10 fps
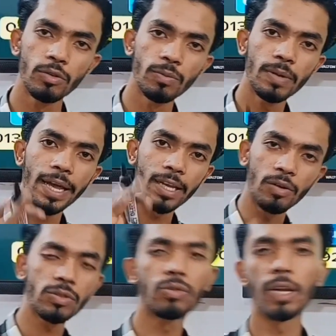তোমরা এই
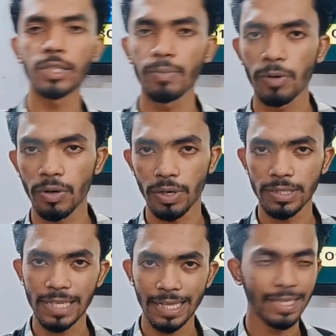কোর্সগুলো সম্পর্কে
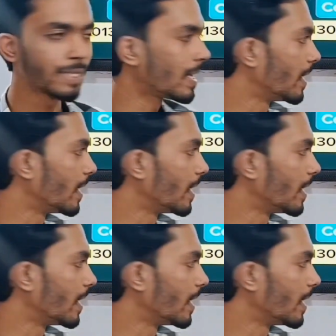জানতে